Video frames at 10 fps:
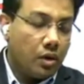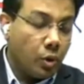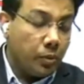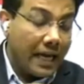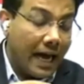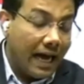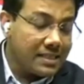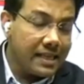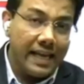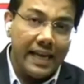तो यहाँ
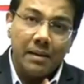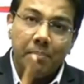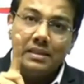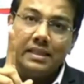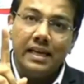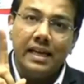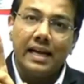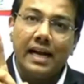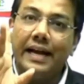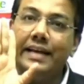से एक बंदे ने
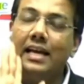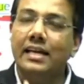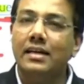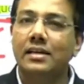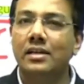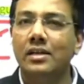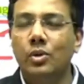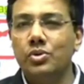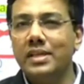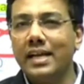एक आइडिया लिया
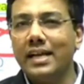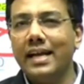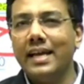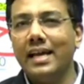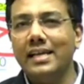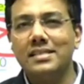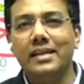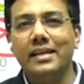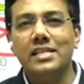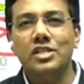उसने कहा यार इस
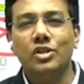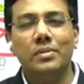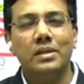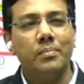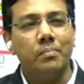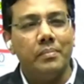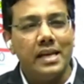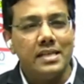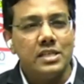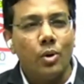तरीके से तो मतलब
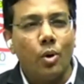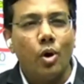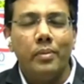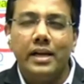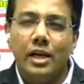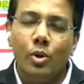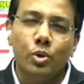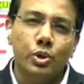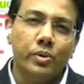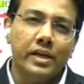मेरे जैसे और भी कई लोग
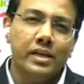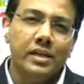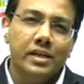होते होंगे